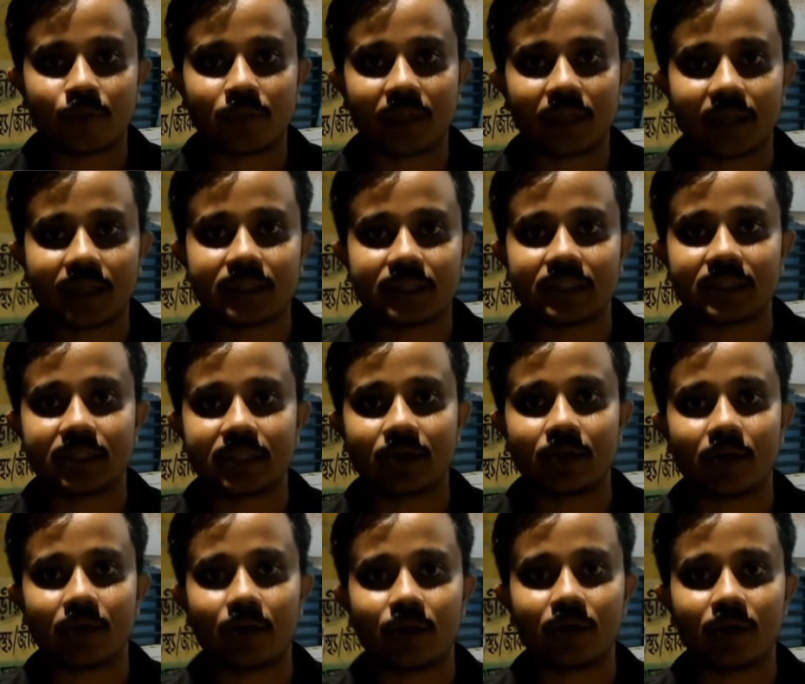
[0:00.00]
তরফ থেকে চেষ্টা
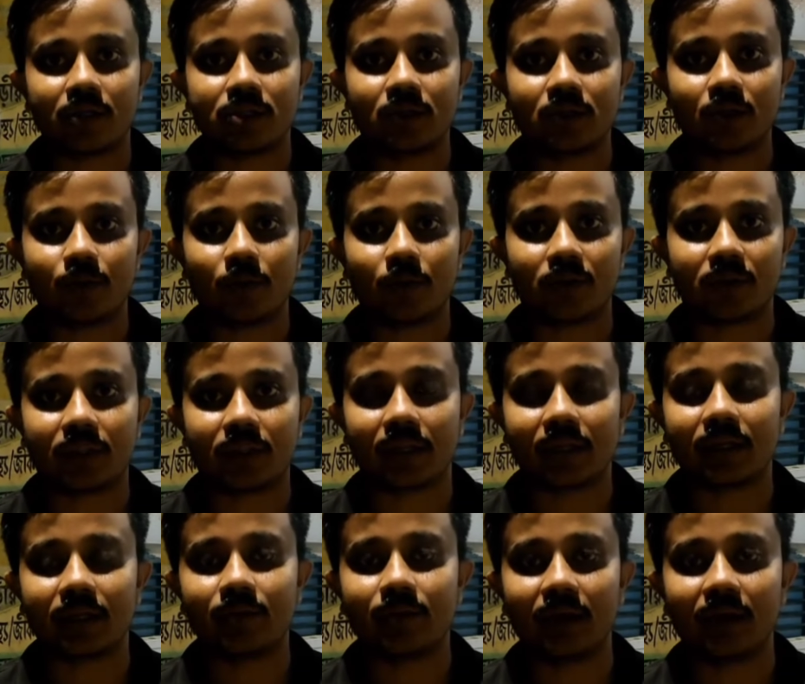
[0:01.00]
করা হয়েছিল
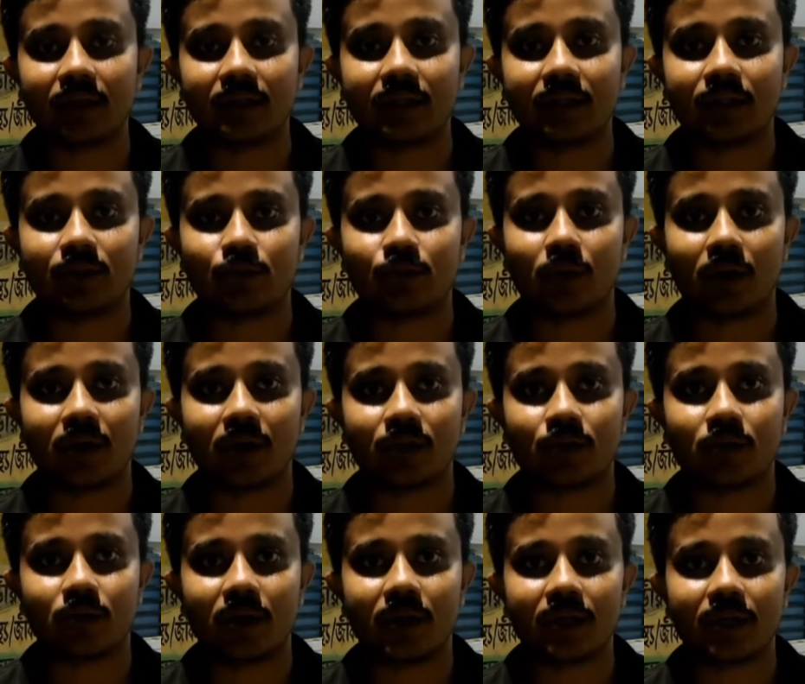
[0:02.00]
প্রত্যেকটি বাড়িতে দুয়ারে
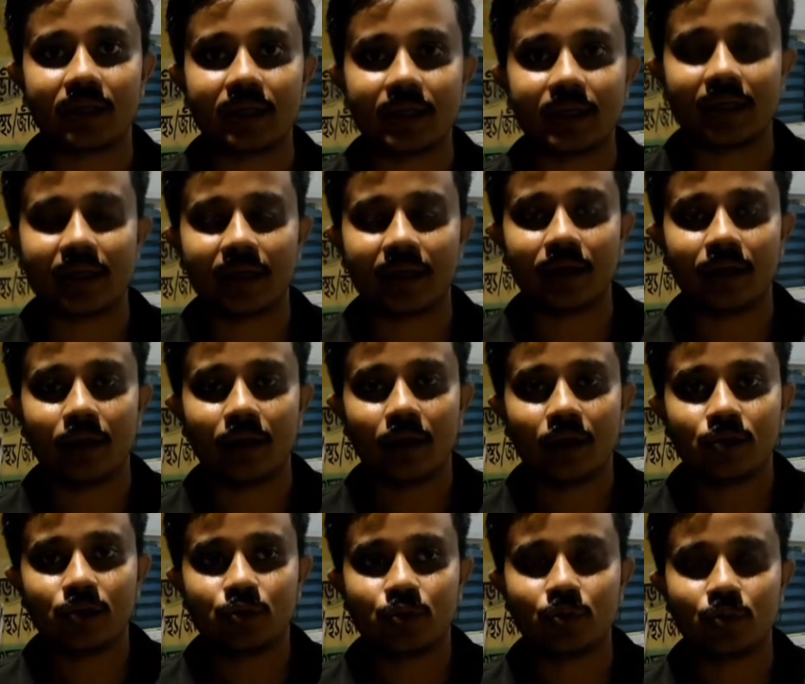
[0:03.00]
দুয়ারে গিয়ে
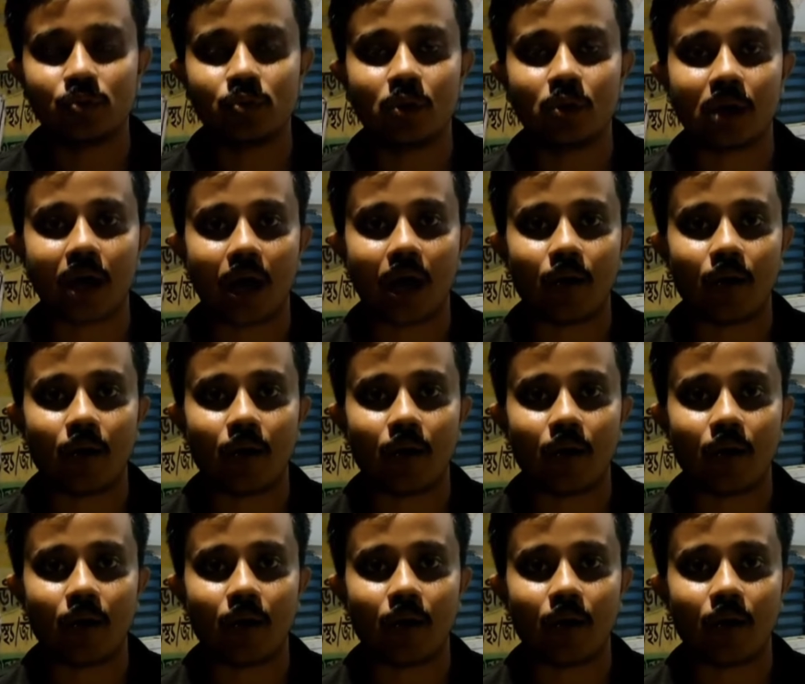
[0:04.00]
শুকনো